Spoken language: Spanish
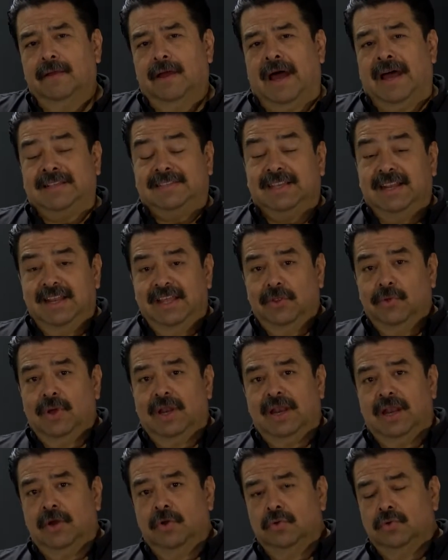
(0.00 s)
ha salido a
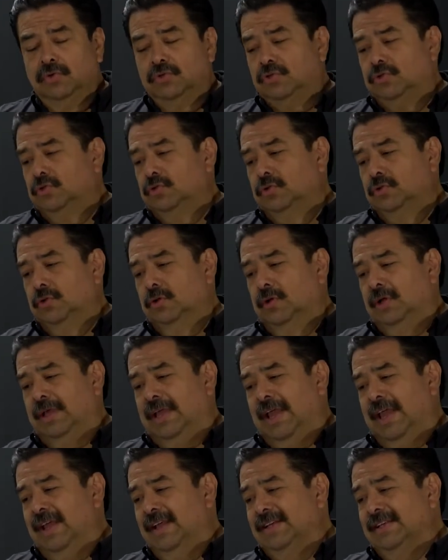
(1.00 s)
la luz
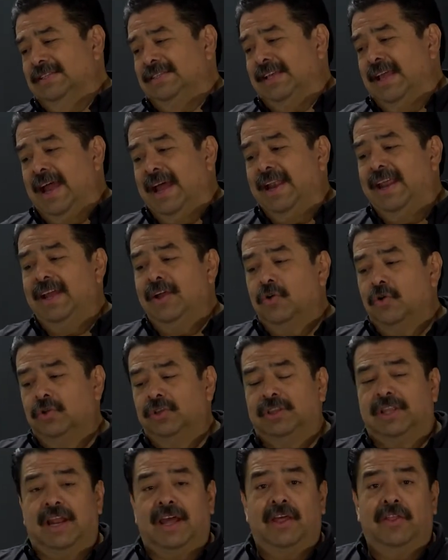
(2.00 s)
que se han
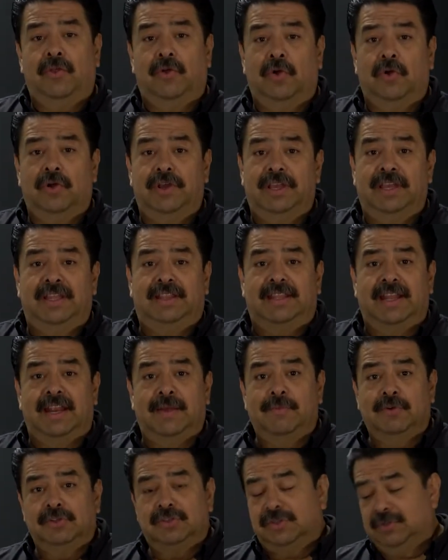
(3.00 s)
encontrado y
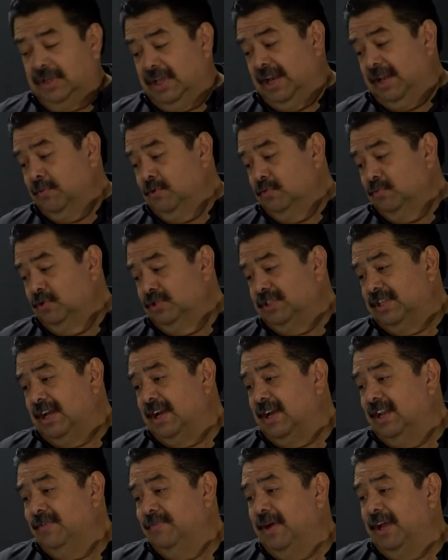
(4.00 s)
tenemos, queremos
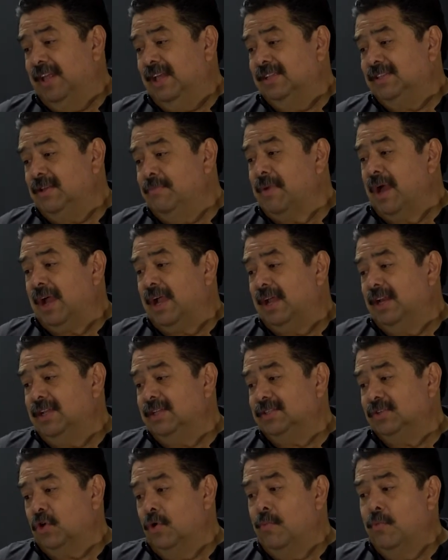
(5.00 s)
mostrarles varias
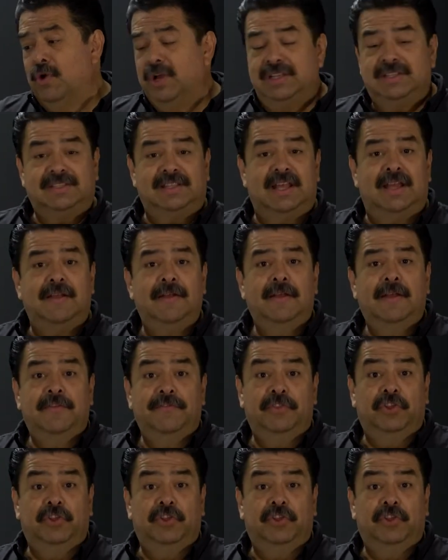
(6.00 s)
imágenes como esta,